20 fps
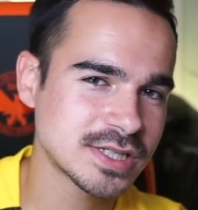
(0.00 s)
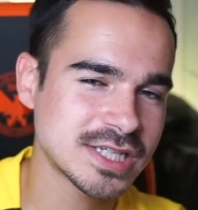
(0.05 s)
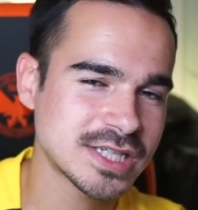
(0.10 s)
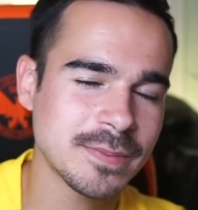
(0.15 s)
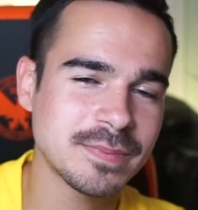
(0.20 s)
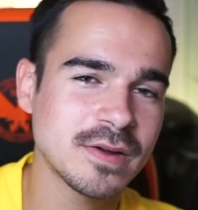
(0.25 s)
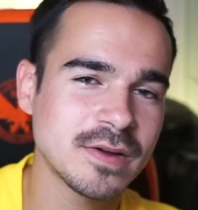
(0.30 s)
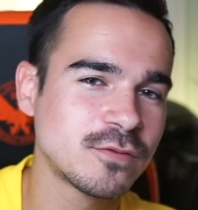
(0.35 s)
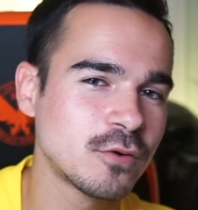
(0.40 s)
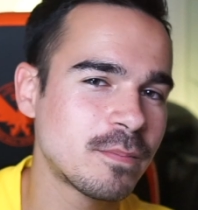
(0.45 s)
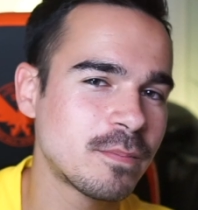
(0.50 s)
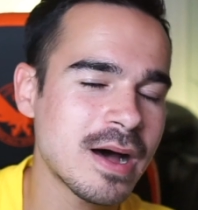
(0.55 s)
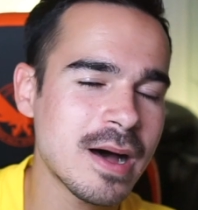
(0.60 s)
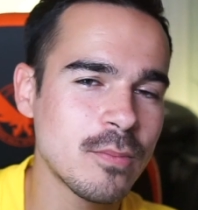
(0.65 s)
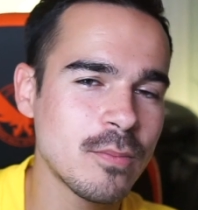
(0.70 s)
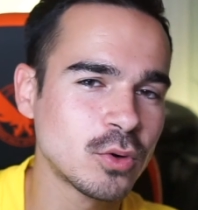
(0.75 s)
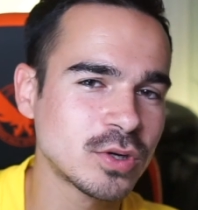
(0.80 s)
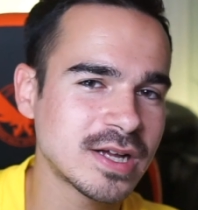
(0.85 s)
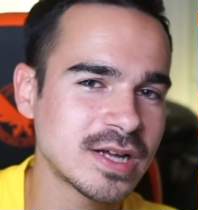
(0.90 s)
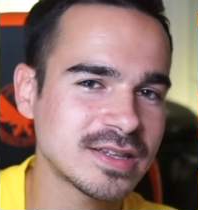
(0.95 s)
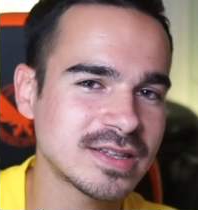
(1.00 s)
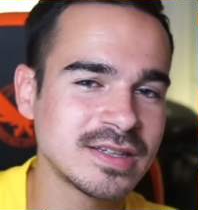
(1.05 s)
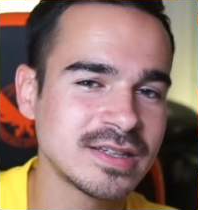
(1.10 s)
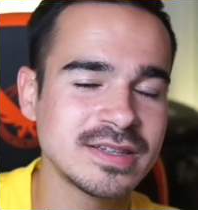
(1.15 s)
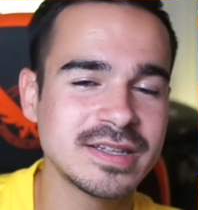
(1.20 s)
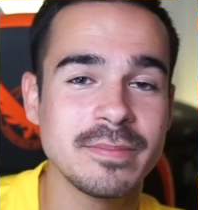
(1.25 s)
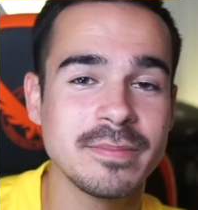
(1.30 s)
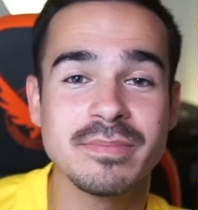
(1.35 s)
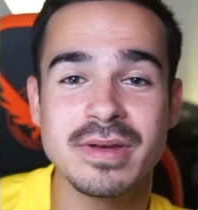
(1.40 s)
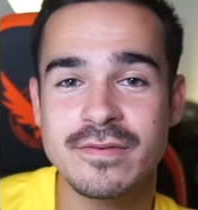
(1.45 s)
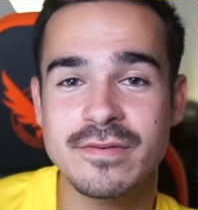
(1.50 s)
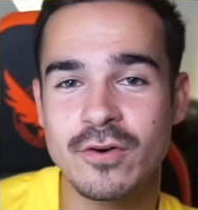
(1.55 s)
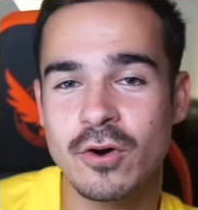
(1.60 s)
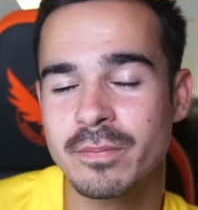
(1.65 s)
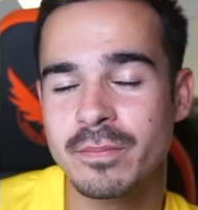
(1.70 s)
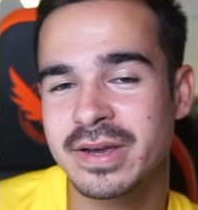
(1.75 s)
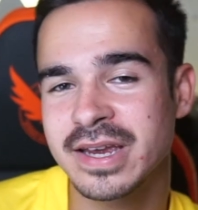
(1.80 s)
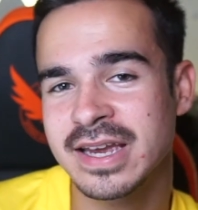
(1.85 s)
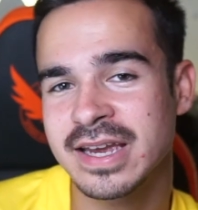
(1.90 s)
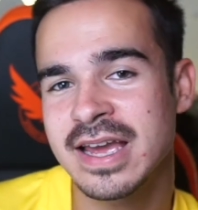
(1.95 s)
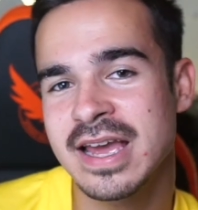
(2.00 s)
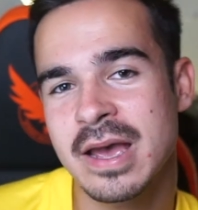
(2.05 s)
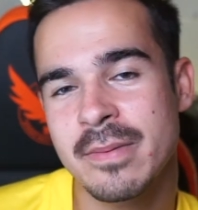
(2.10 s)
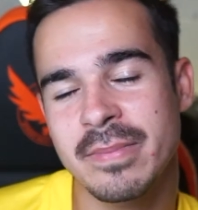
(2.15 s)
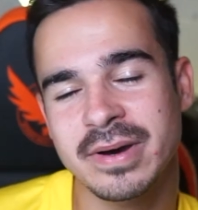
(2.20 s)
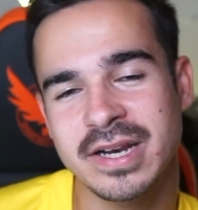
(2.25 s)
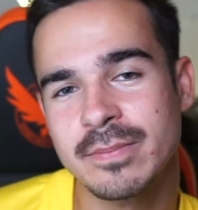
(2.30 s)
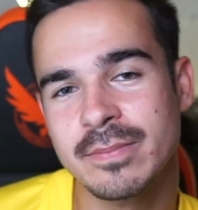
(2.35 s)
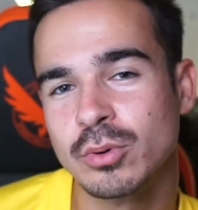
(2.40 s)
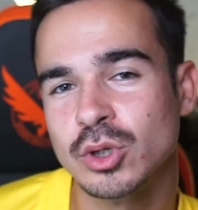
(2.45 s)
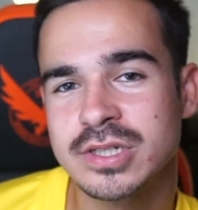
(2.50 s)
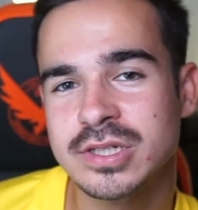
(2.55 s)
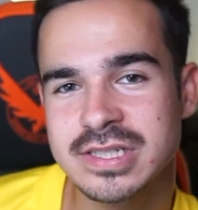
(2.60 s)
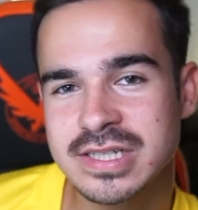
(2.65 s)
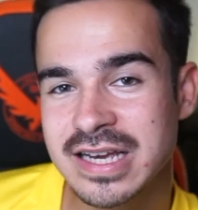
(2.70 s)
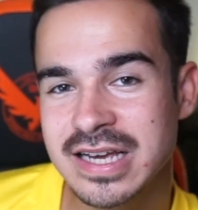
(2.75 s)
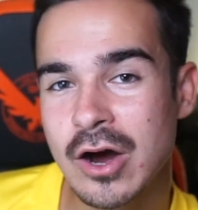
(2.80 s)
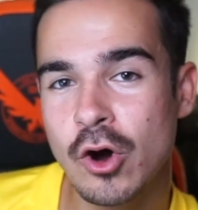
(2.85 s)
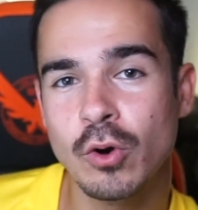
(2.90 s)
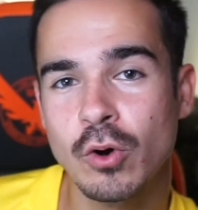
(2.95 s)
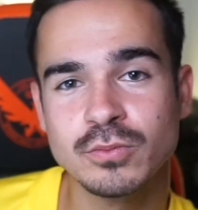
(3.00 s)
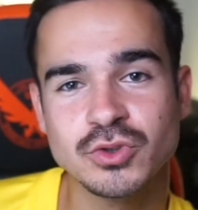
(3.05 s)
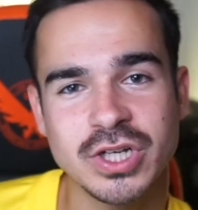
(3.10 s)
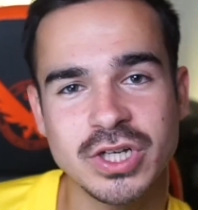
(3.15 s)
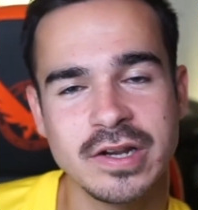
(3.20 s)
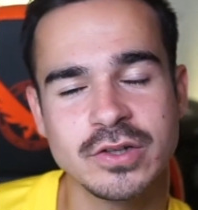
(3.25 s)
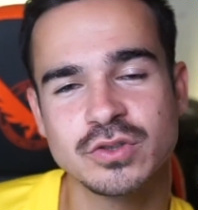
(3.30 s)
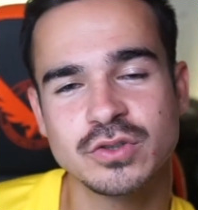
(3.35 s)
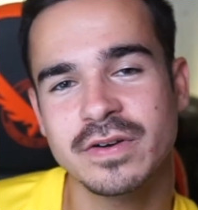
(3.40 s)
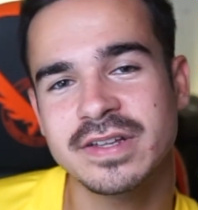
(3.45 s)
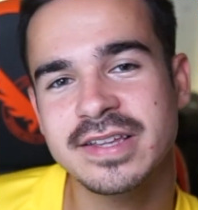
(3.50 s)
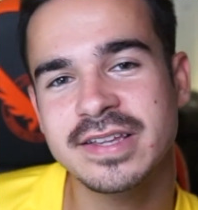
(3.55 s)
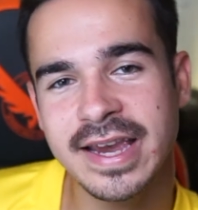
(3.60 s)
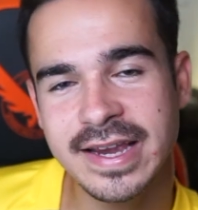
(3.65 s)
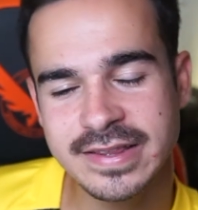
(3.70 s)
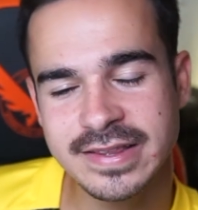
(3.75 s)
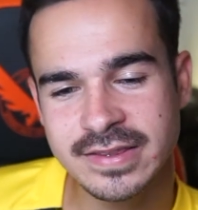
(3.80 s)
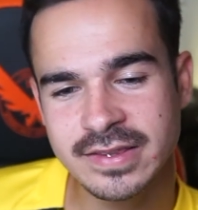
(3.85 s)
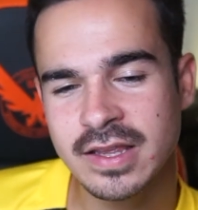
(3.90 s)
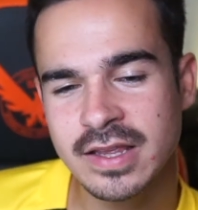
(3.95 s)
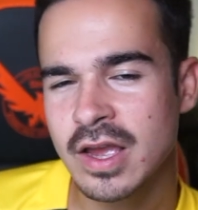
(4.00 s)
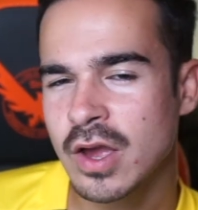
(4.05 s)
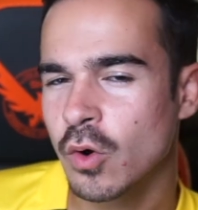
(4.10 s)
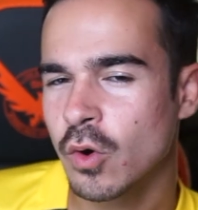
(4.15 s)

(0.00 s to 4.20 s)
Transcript: Ich habe ja für ein paar Monaten den BVB bei der Bundesliga Home Challenge vertreten